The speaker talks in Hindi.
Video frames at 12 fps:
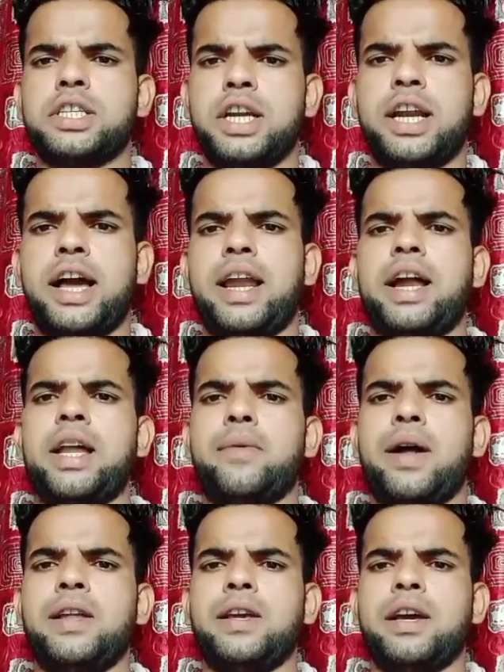तीसरी लहर आने
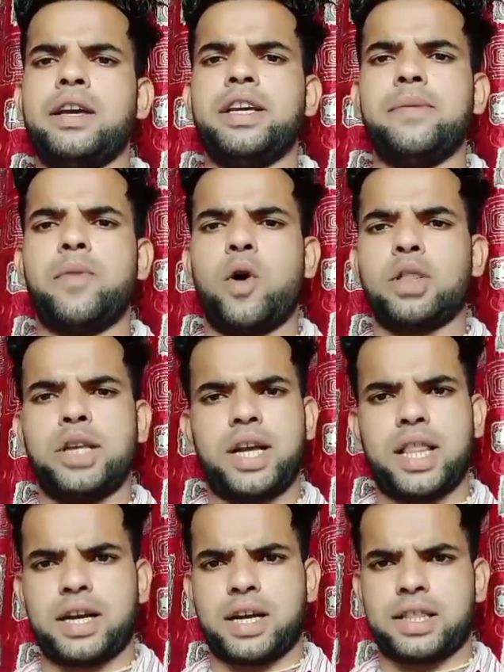वाली है ये बहुत ही
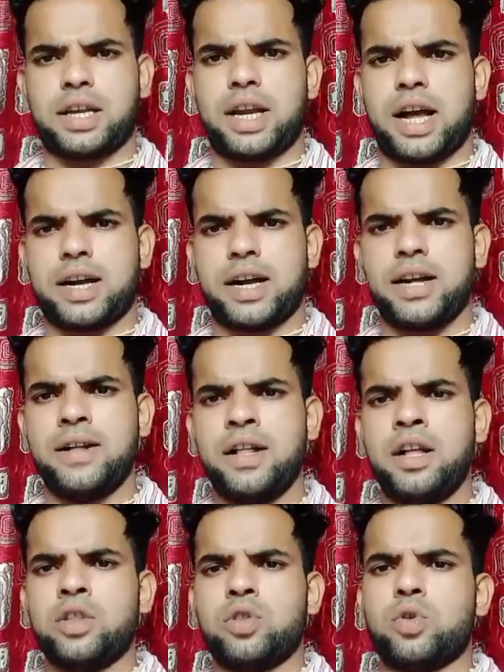ज़्यादा खतरनाक है
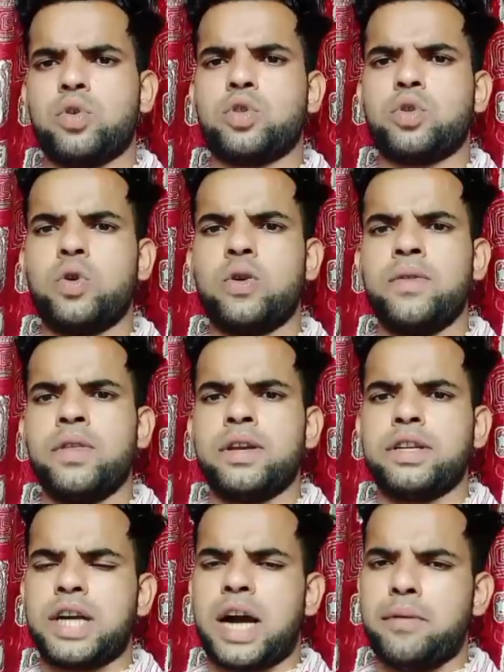तो
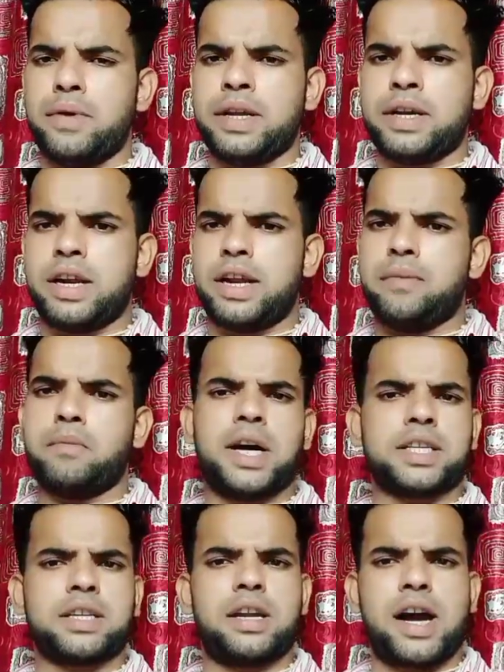दोस्तों जहाँ भी निकलें
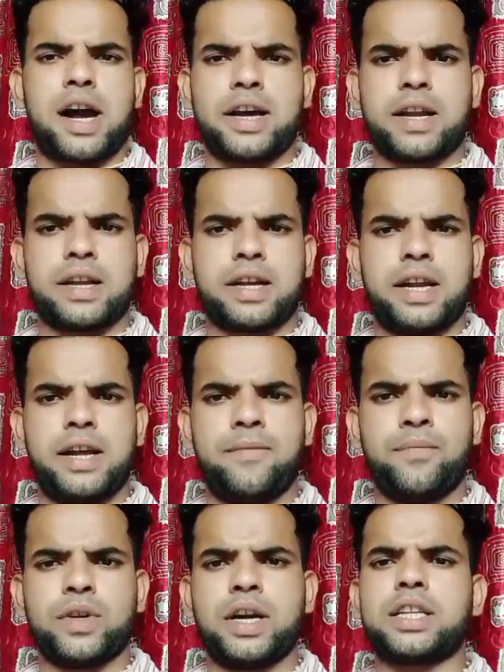मास्क लगा कर
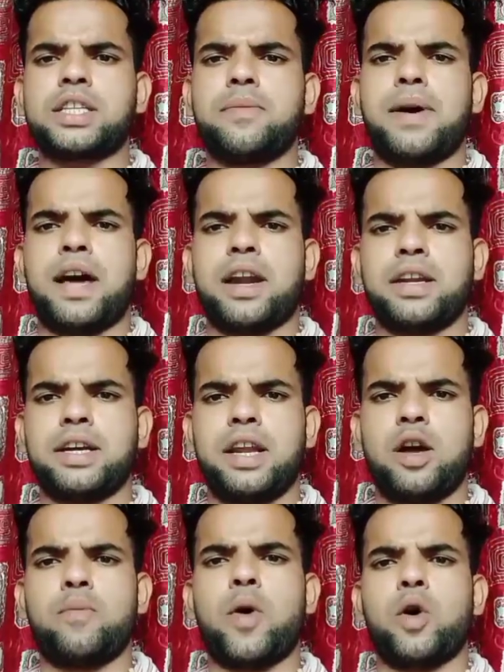निकलें घर से बाहर
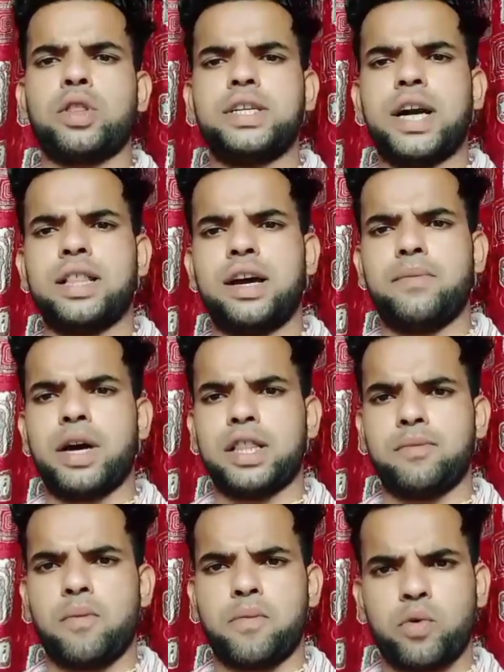निकलें और बहुत ही ज़्यादा
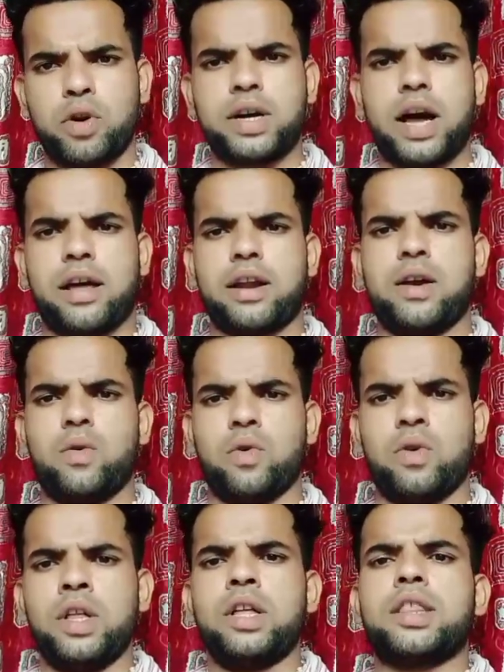महत्वपूर्ण कार्य हो
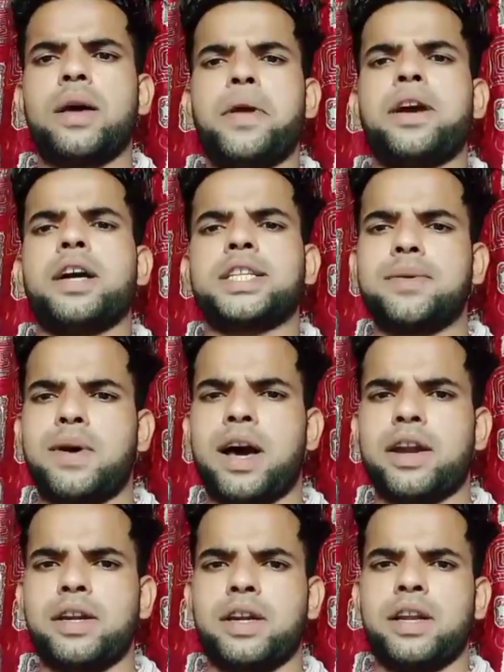तभी घर से
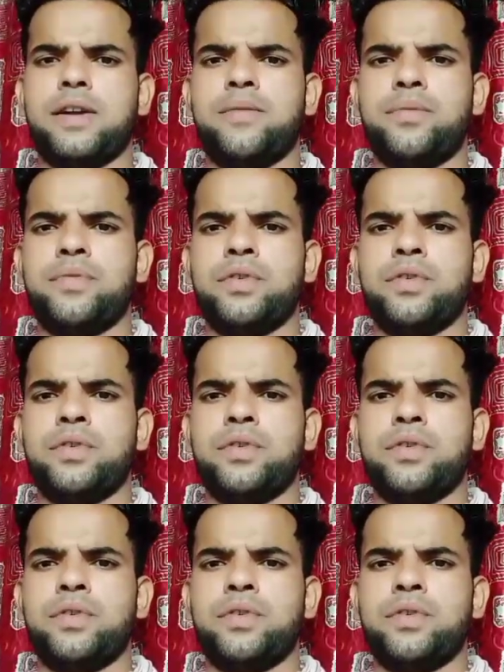बाहर निकलें